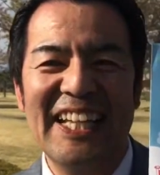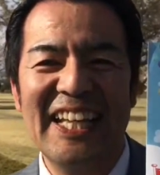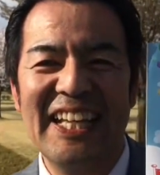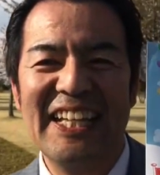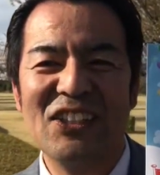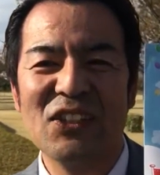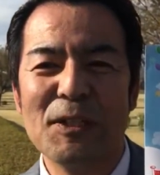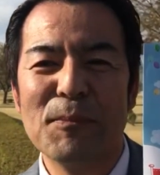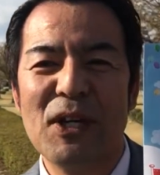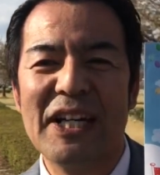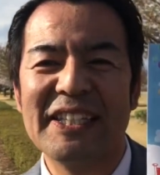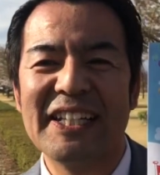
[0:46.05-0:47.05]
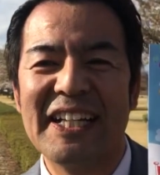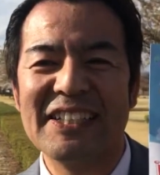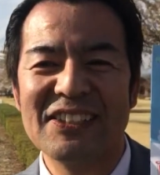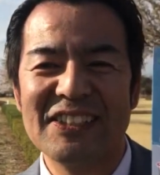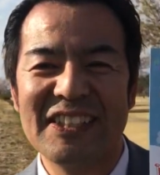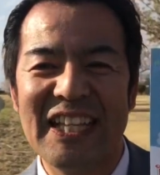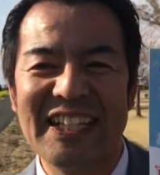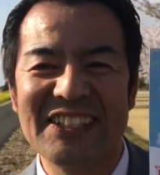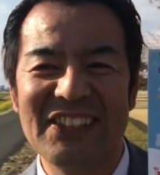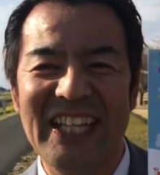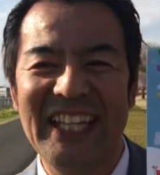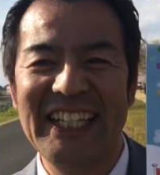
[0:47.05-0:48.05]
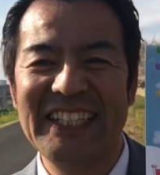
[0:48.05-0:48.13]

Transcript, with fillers: えとても暖かくて